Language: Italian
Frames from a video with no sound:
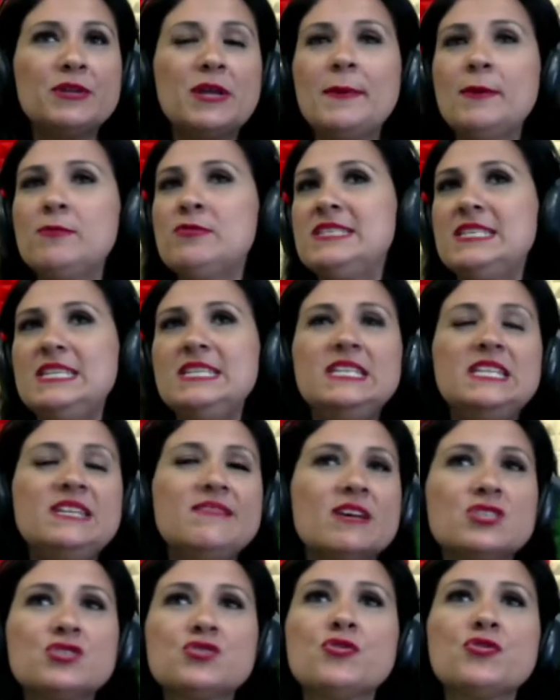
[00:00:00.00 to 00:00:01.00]
Pausini, di
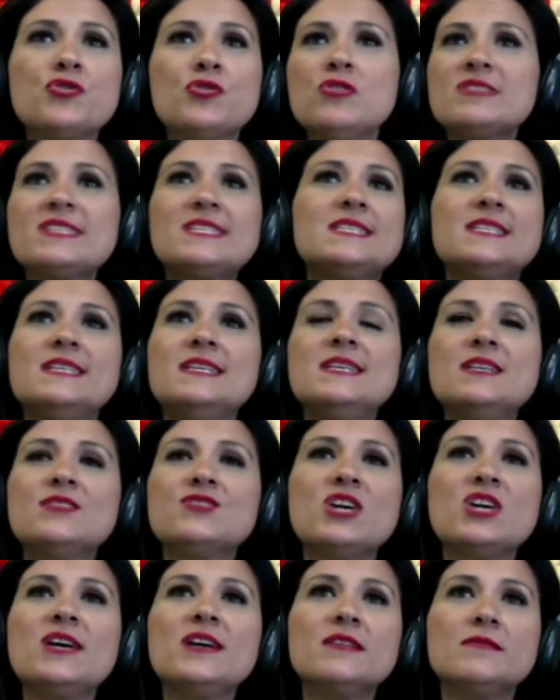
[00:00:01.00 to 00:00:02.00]
Vasco Rossi,
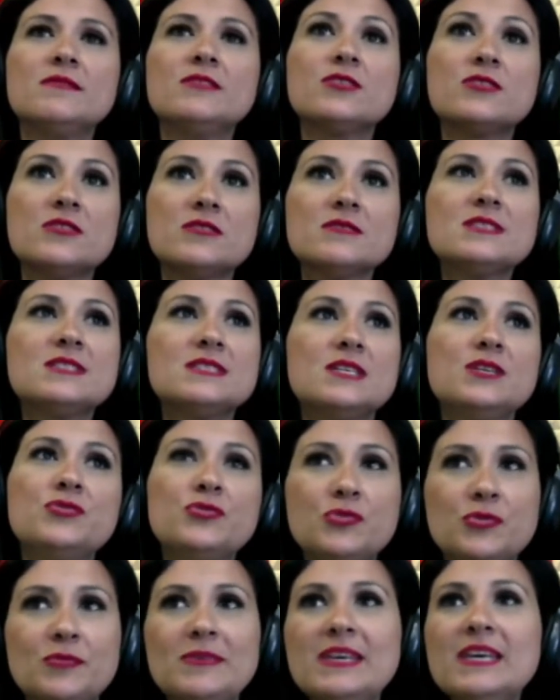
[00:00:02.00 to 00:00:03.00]
cioè grossi
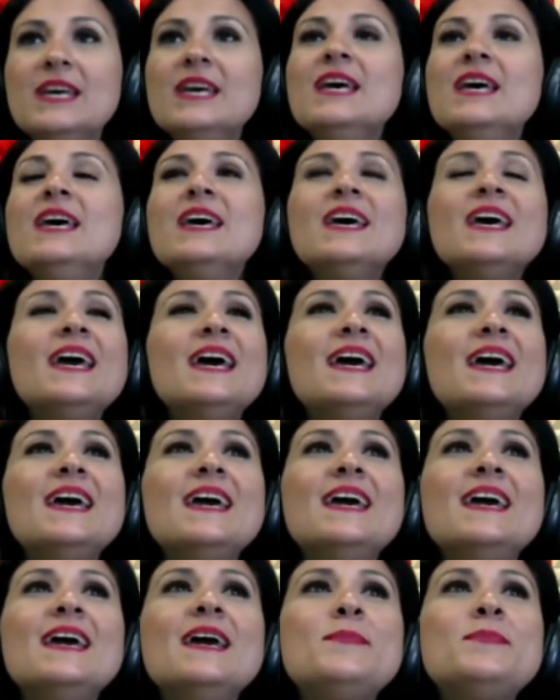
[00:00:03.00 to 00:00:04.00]
nomi.
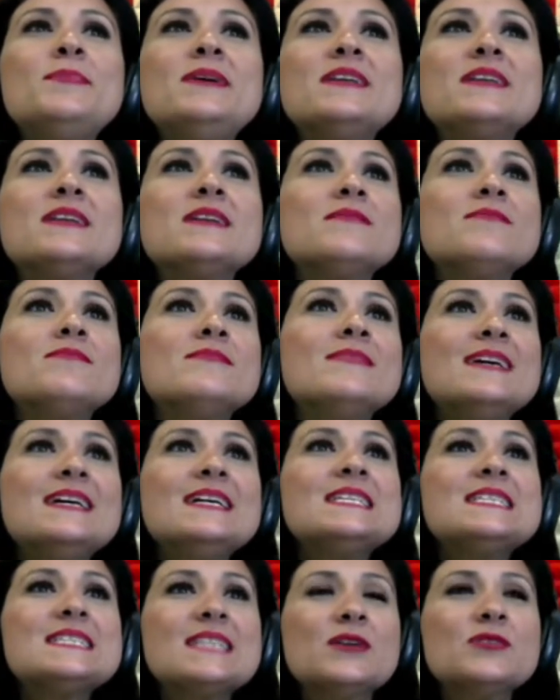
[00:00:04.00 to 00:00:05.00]
Eh, per
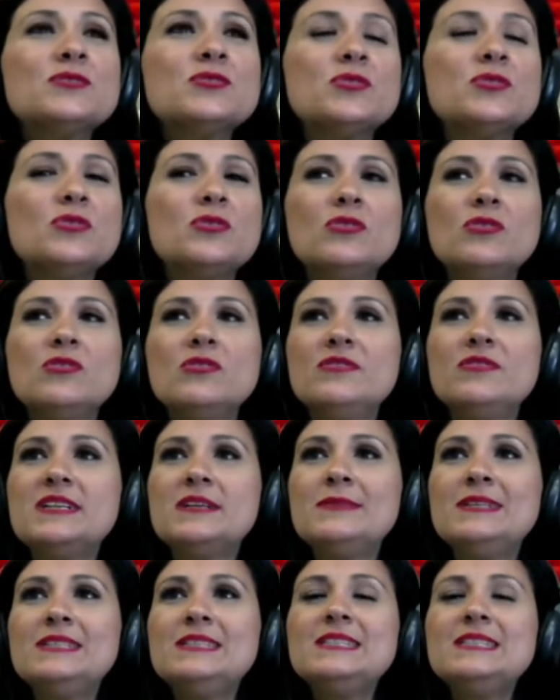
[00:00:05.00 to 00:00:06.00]
me è stato
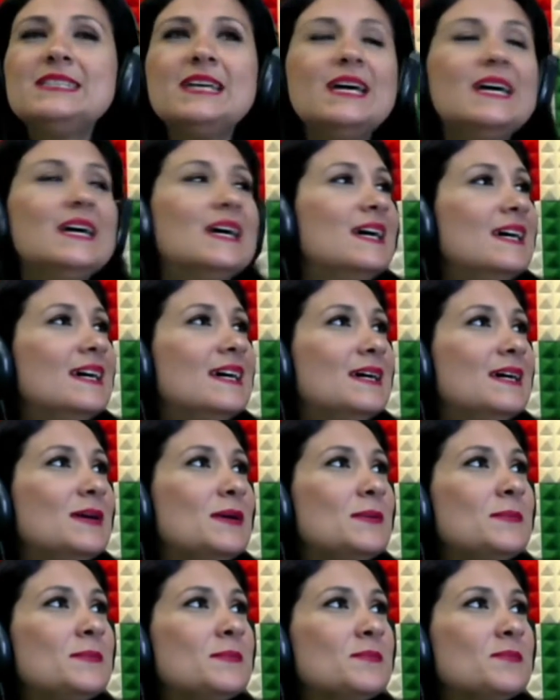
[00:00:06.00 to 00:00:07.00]

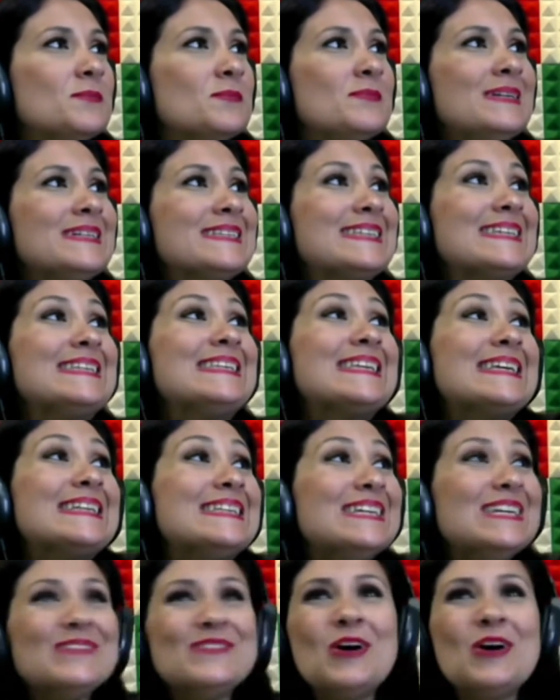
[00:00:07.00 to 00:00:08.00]
veramente un bel
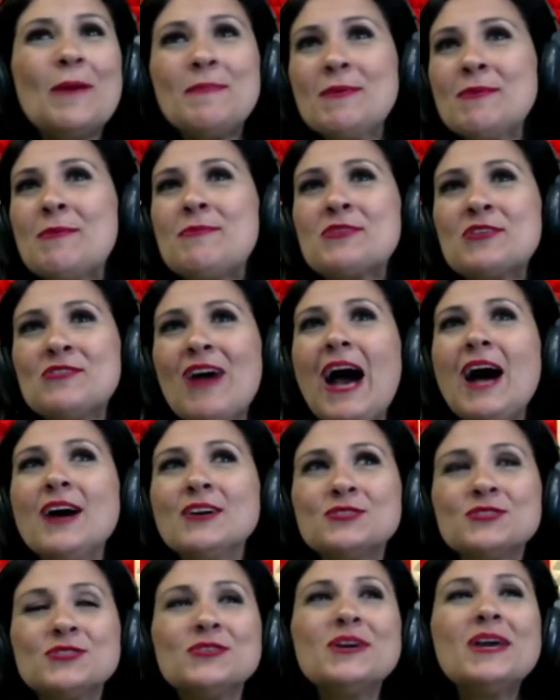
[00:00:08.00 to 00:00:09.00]
tentativo, abbiamo
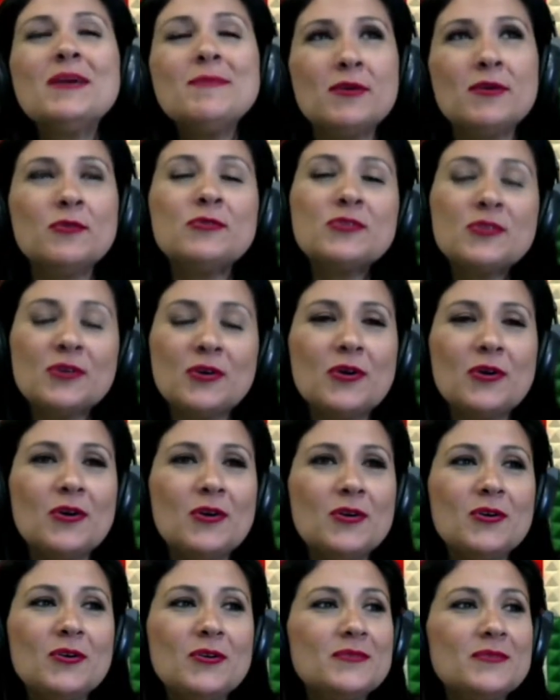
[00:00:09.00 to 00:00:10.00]
provato e abbiamo
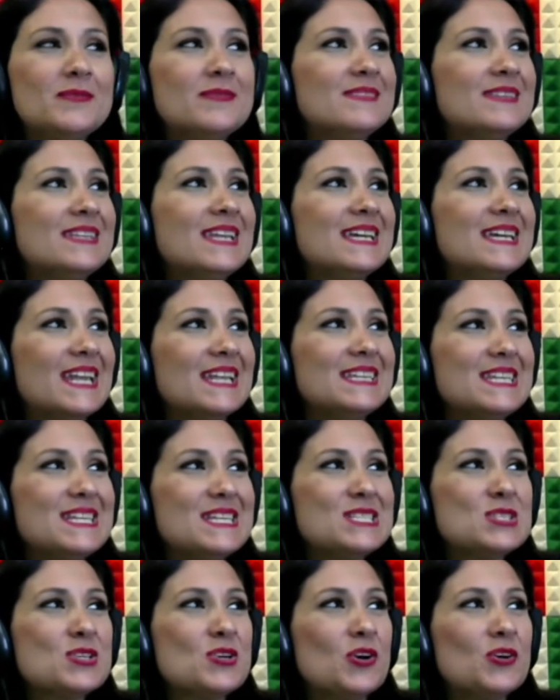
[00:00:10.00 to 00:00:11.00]
avuto dei grandi
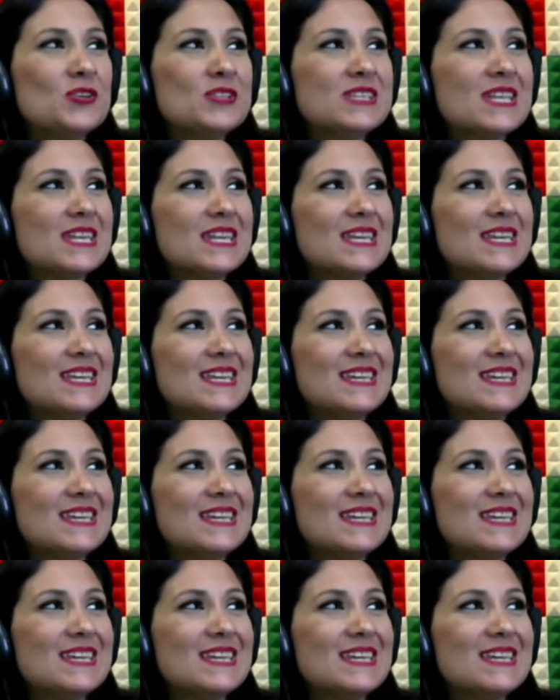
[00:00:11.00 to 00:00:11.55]
risposte. È andata riscontri. benissimo,